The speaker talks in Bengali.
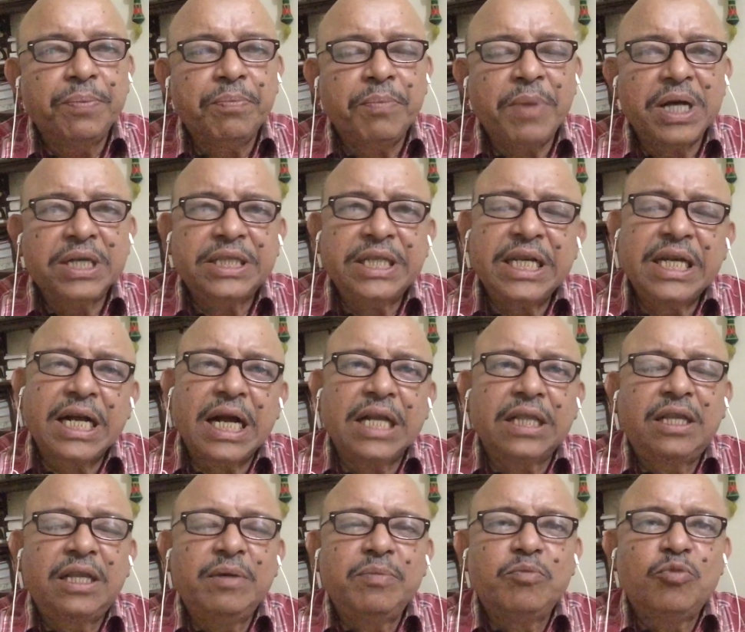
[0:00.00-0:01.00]
মাছের
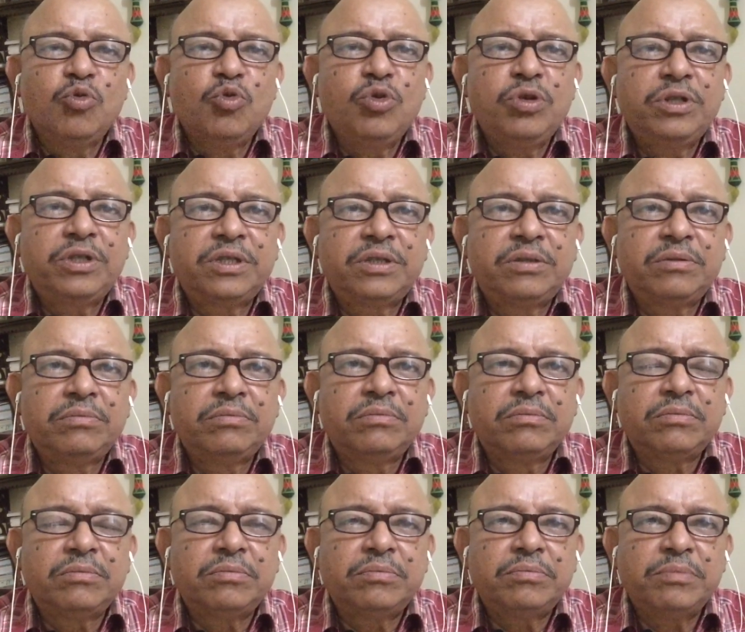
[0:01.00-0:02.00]
খাদ্যে মূল
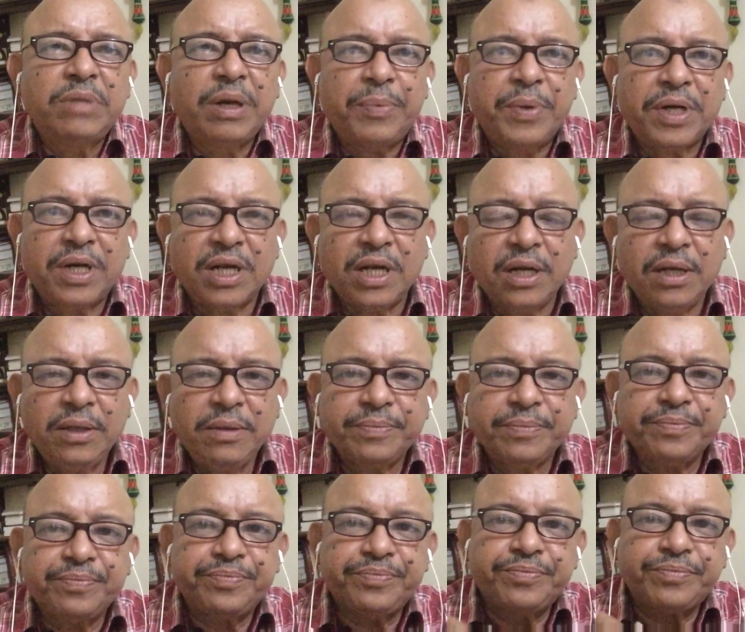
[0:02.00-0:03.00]
ব্যাপারটা
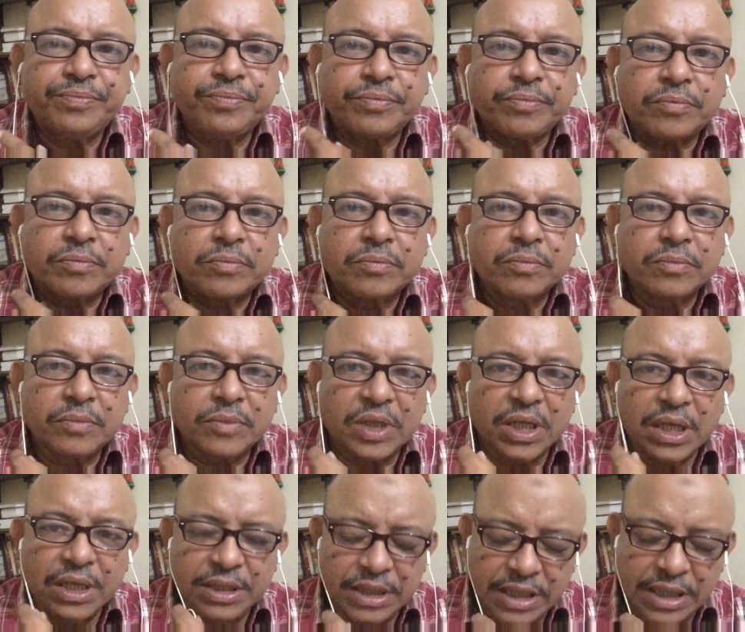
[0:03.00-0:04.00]

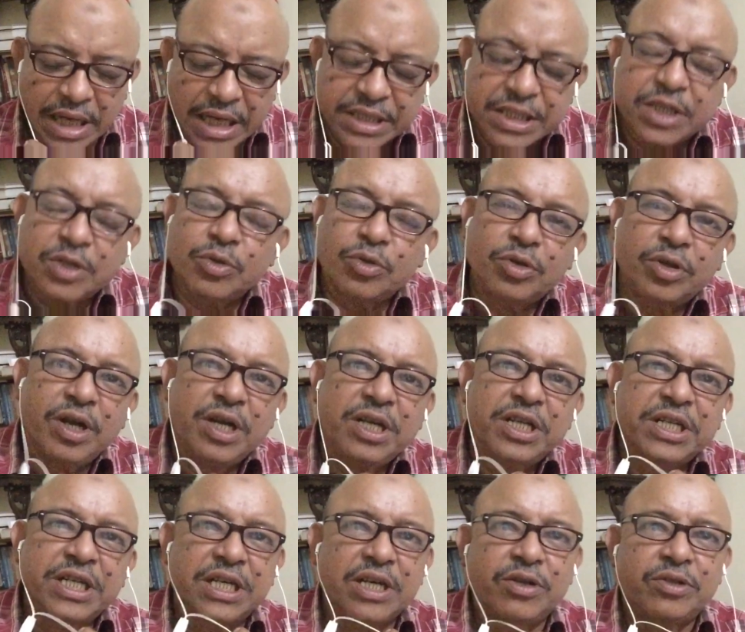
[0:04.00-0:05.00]
যেটা অ্যাসেস করতে হয়
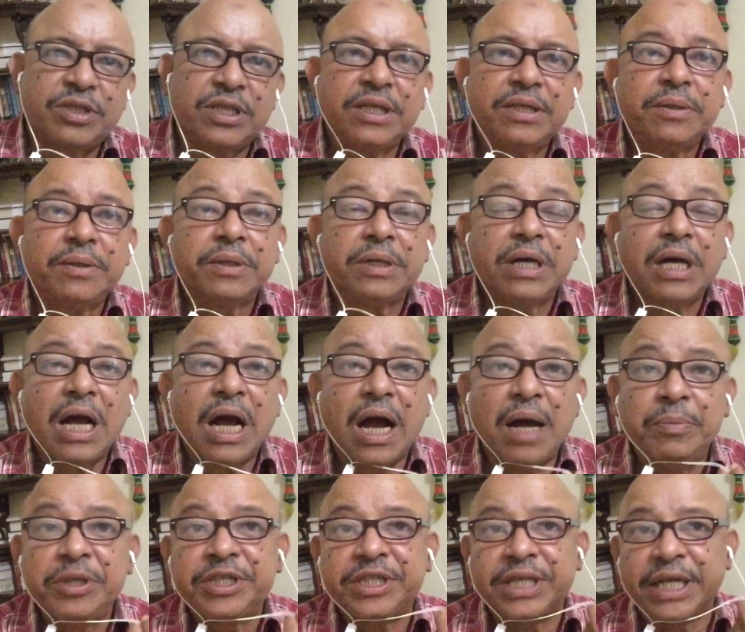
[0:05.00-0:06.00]
সেটা হচ্ছে
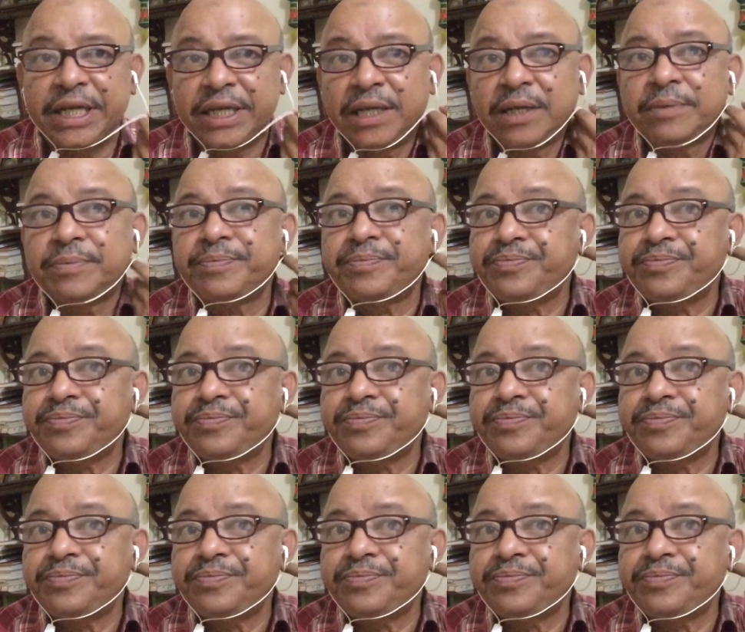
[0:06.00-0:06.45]
আমিষ চাহিদা